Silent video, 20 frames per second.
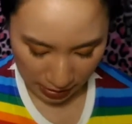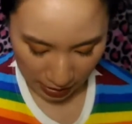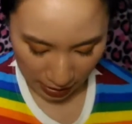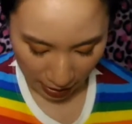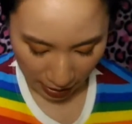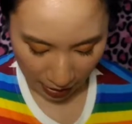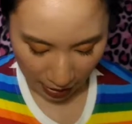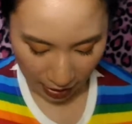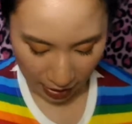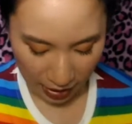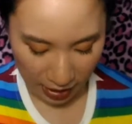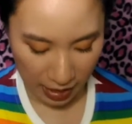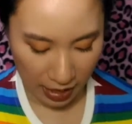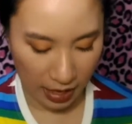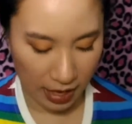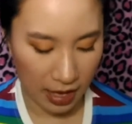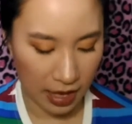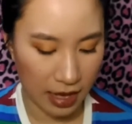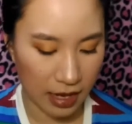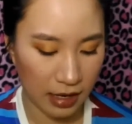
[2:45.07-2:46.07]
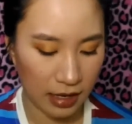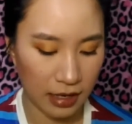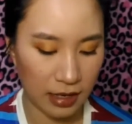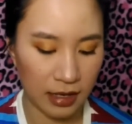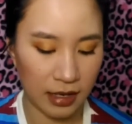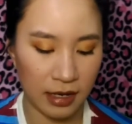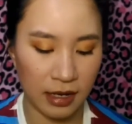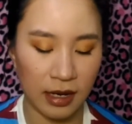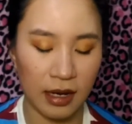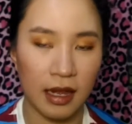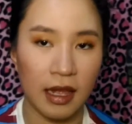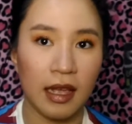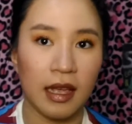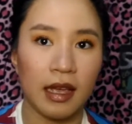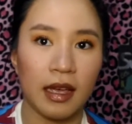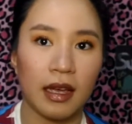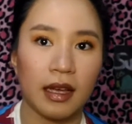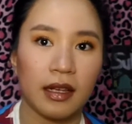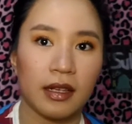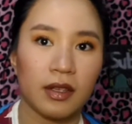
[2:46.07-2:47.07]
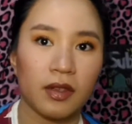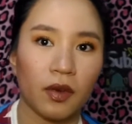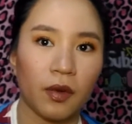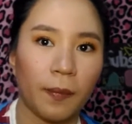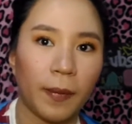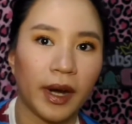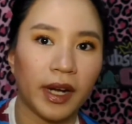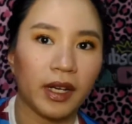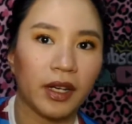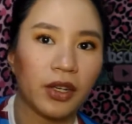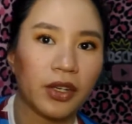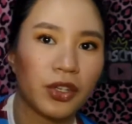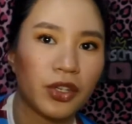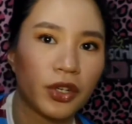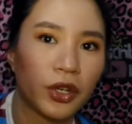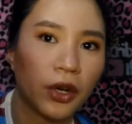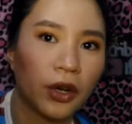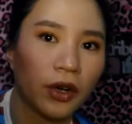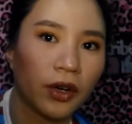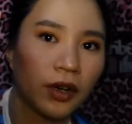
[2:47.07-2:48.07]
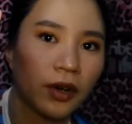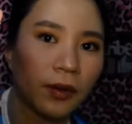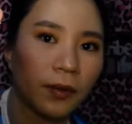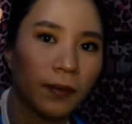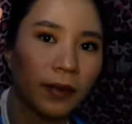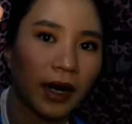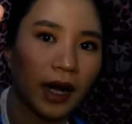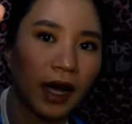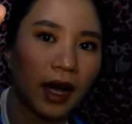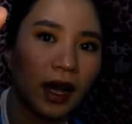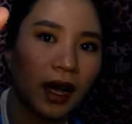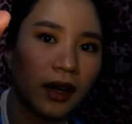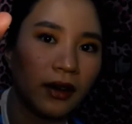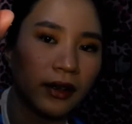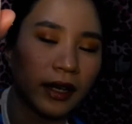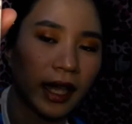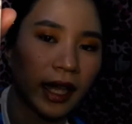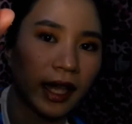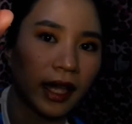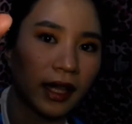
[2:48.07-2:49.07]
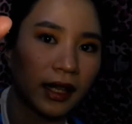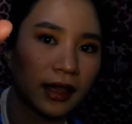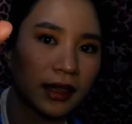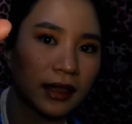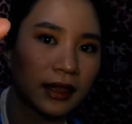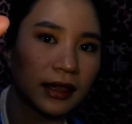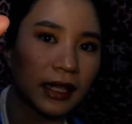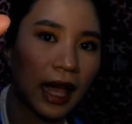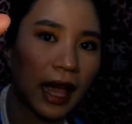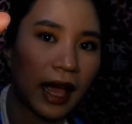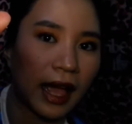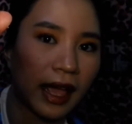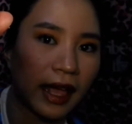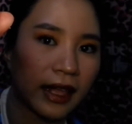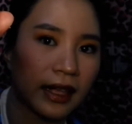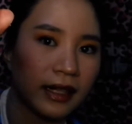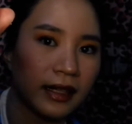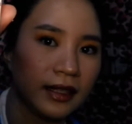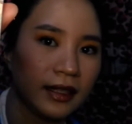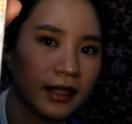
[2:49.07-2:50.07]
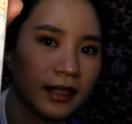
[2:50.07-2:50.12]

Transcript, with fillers: Yan. So, parang choco brown and tan.